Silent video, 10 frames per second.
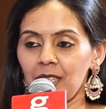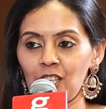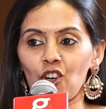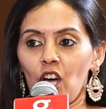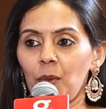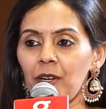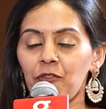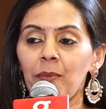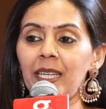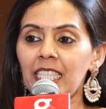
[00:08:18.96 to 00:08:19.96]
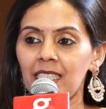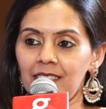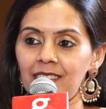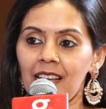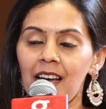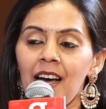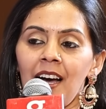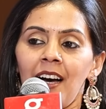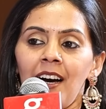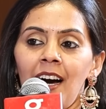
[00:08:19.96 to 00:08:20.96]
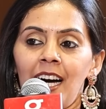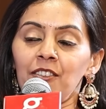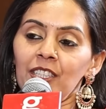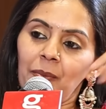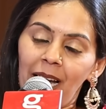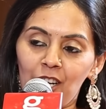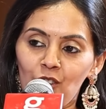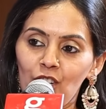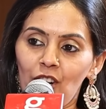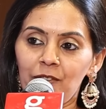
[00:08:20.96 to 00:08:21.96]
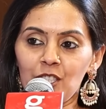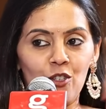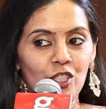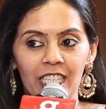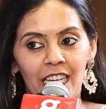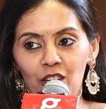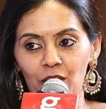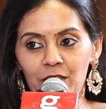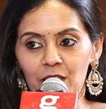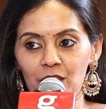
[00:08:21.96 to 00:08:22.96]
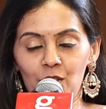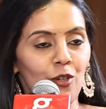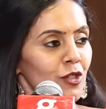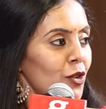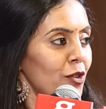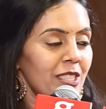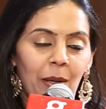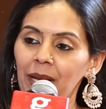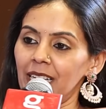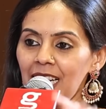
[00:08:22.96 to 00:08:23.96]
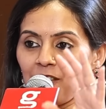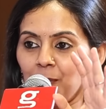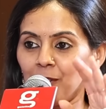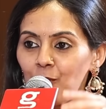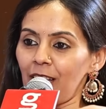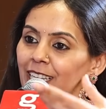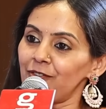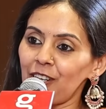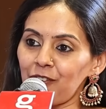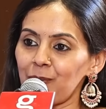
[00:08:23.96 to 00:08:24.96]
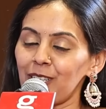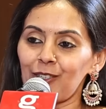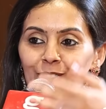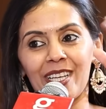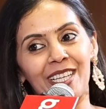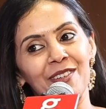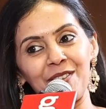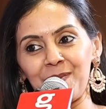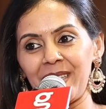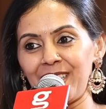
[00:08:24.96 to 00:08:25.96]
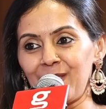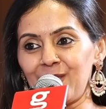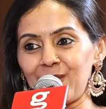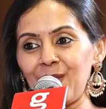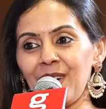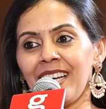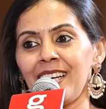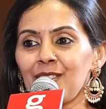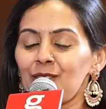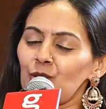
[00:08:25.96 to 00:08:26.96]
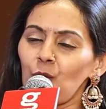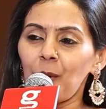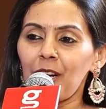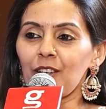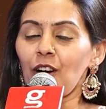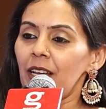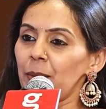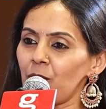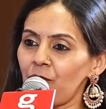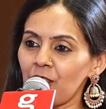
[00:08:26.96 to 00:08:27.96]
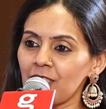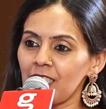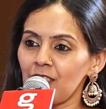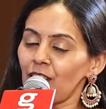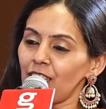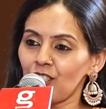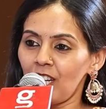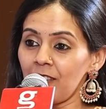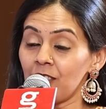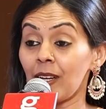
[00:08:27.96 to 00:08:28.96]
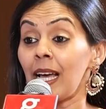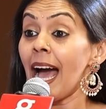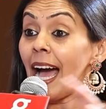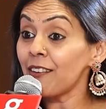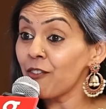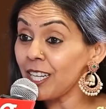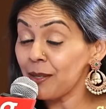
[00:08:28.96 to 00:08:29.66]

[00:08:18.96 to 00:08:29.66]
இன் அ கார்பரேட் ஃபார் மெனி இயர்ஸ் அது வந்து பெங்களூர்லேயும் ஆஃபீஸ் இருக்கும் சென்னையிலையும் ஆஃபீஸ் இருக்கும் ஸோ செம்மையாக ட்ராவல் பண்ணுவோம் ஐ கேன் ஒர்க் ஃப்ரம் ஹியர் ஆல்சோ ஐ கேன் ஒர்க் ஃப்ரம் தேர் ஆல்சோ ஸோ சூப்பராக இருக்கும் எப்போ ஃபங்க்ஷன் இருக்கும் இங்கே ஜாலியாக வந்துடும் அண்ட் வ